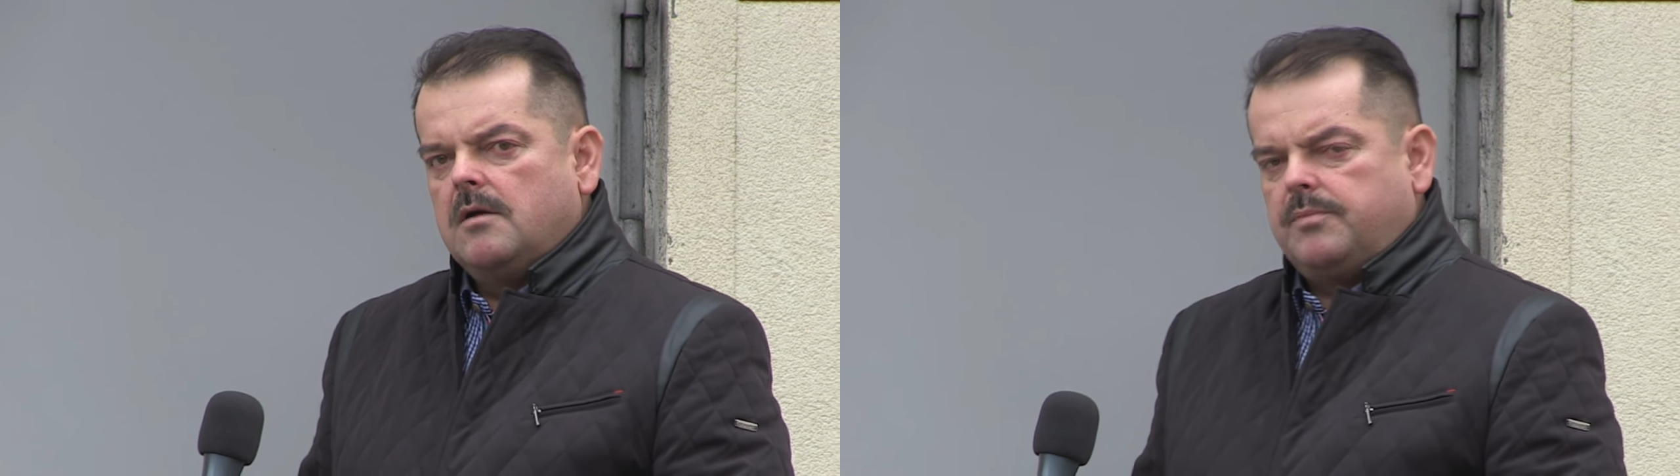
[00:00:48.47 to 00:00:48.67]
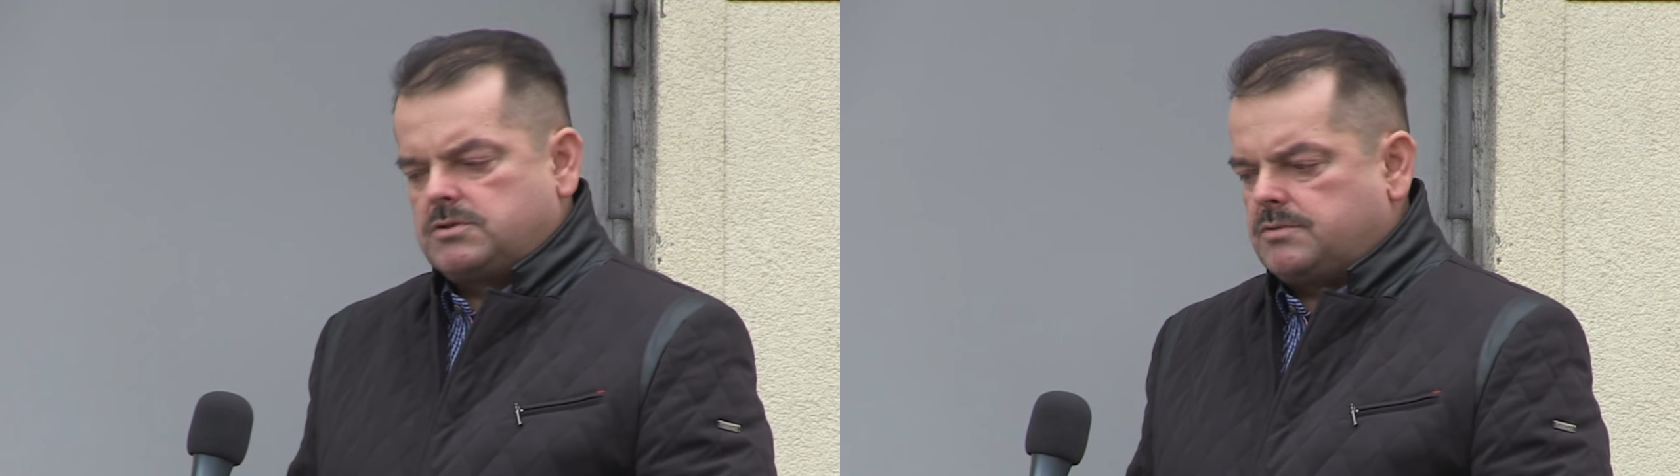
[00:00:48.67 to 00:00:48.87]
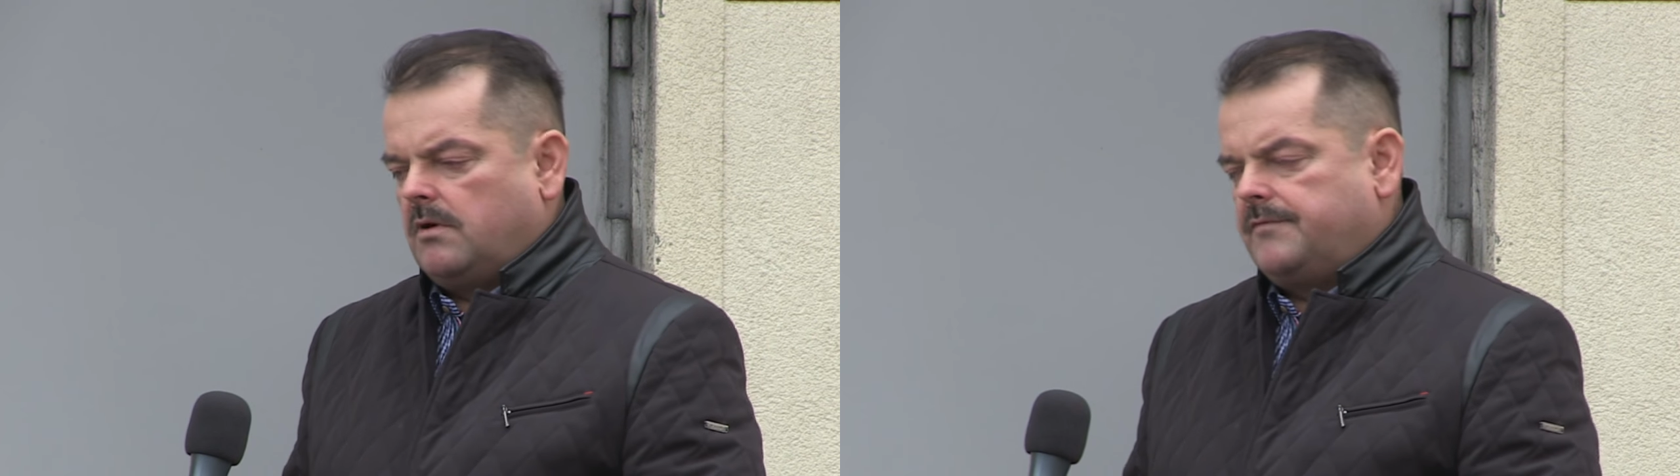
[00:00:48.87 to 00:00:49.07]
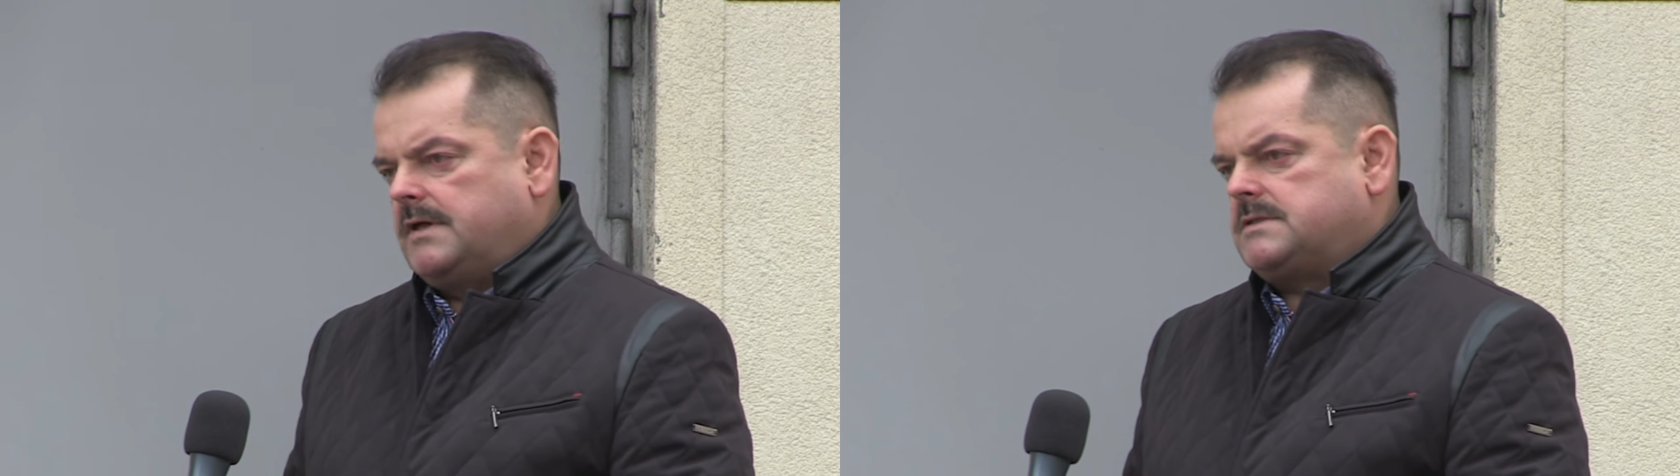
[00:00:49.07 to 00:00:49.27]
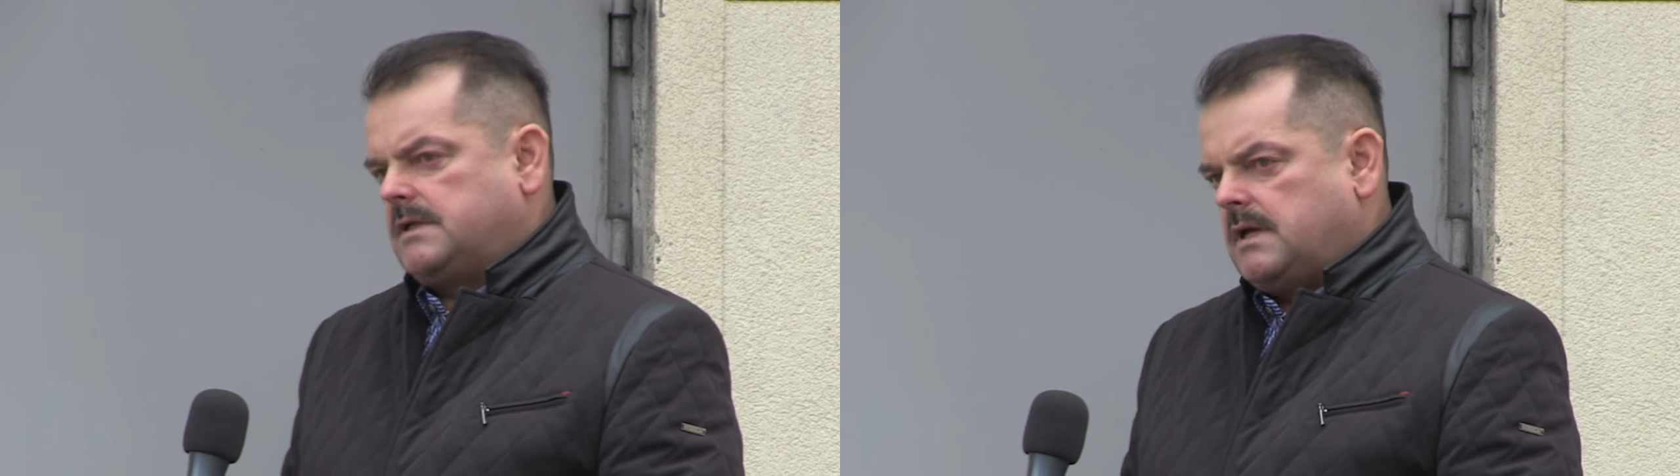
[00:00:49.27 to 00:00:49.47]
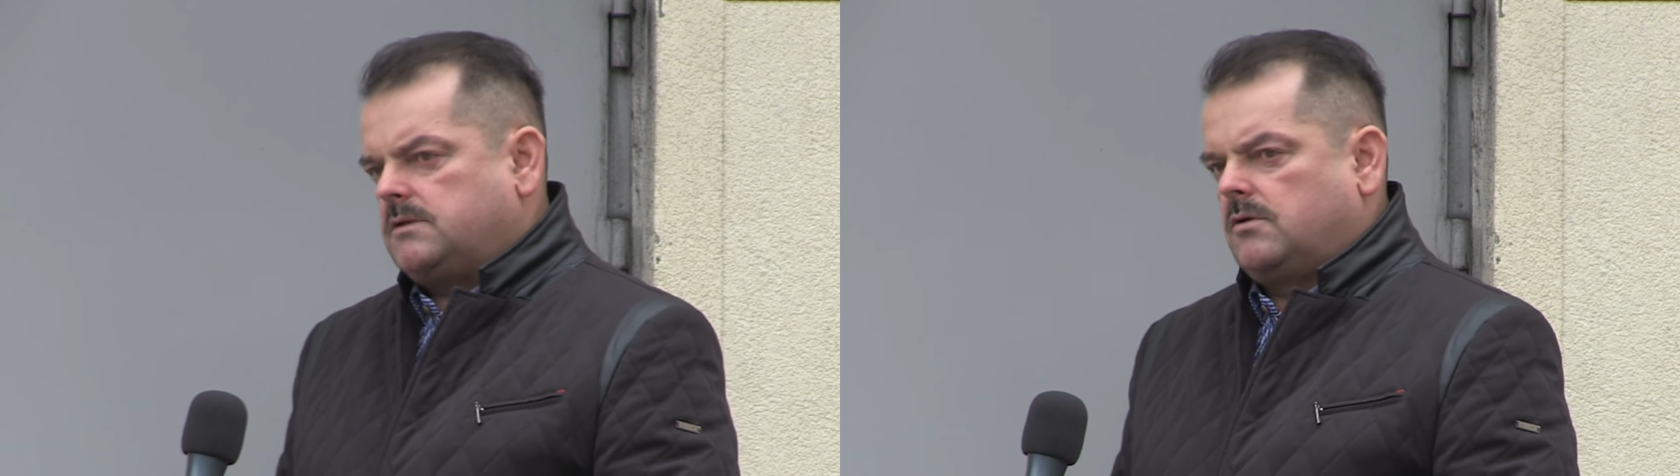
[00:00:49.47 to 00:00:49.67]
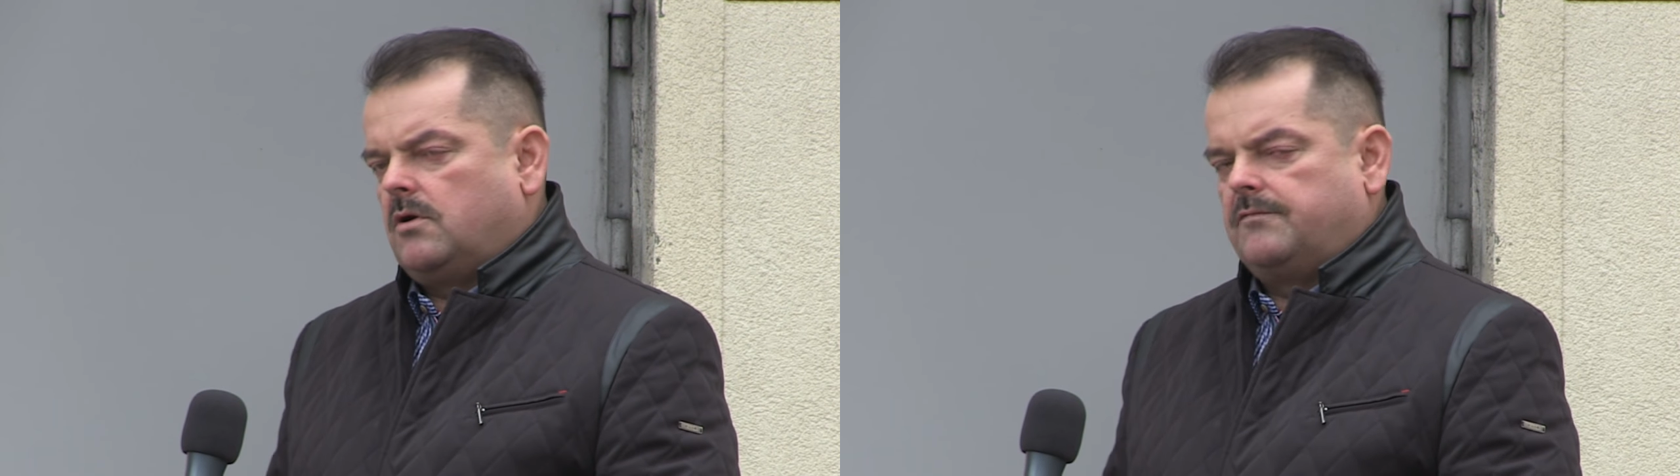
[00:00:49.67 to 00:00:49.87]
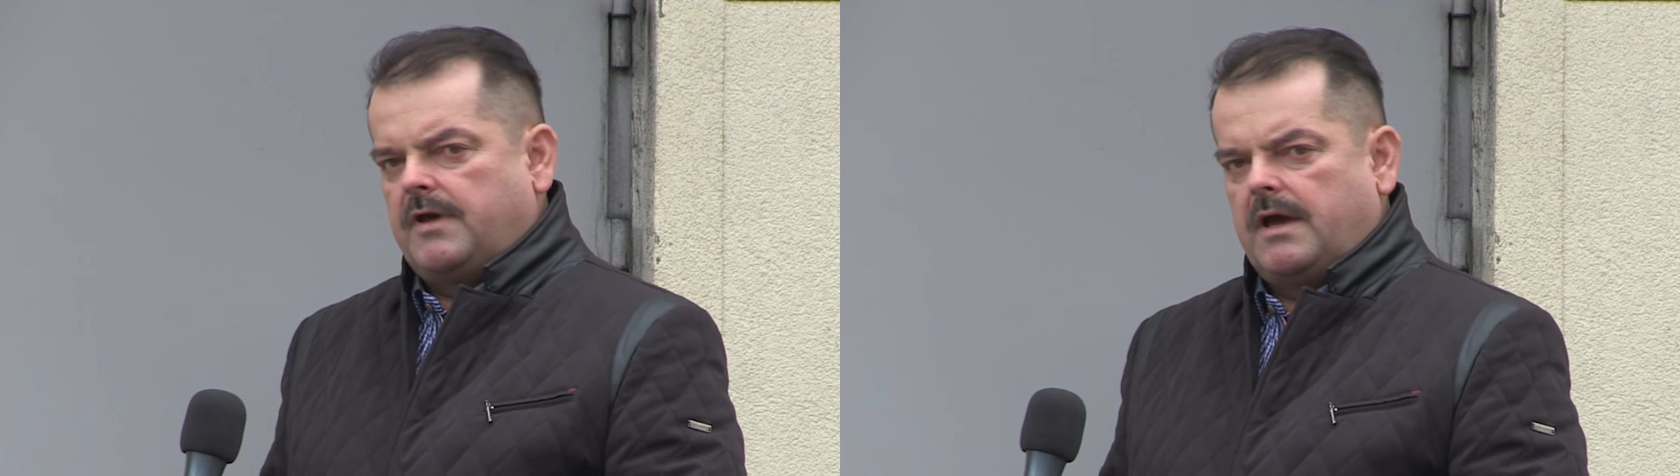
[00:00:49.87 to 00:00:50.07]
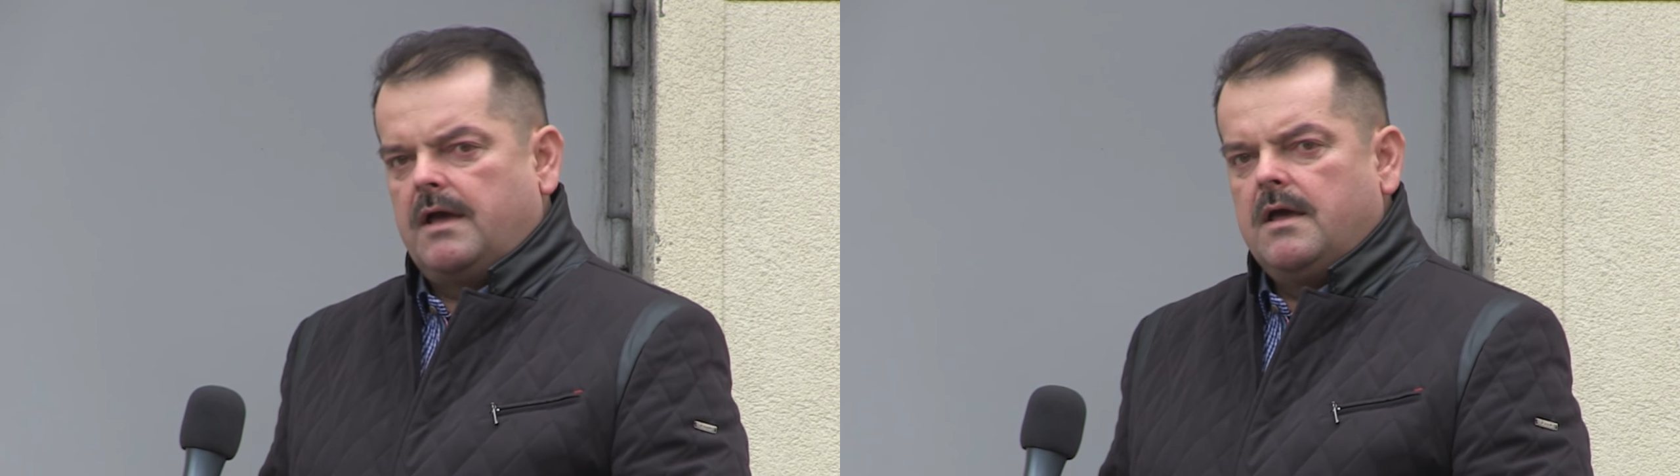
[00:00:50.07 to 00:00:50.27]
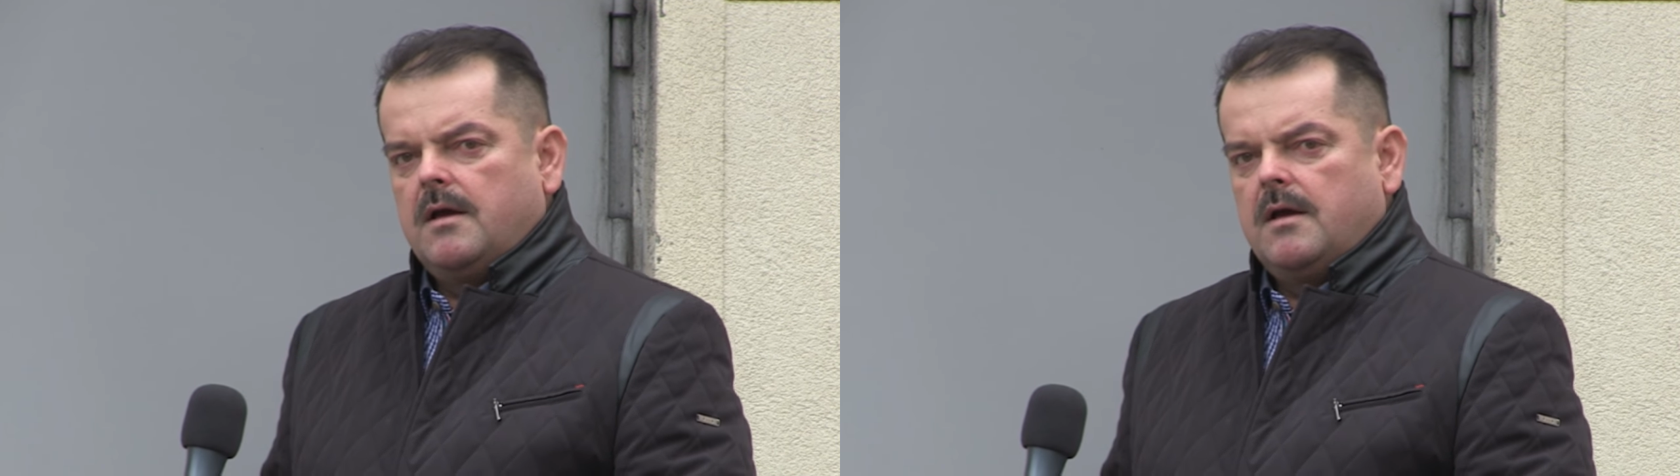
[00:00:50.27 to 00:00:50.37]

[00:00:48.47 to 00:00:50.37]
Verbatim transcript: posłowie, senatorowie,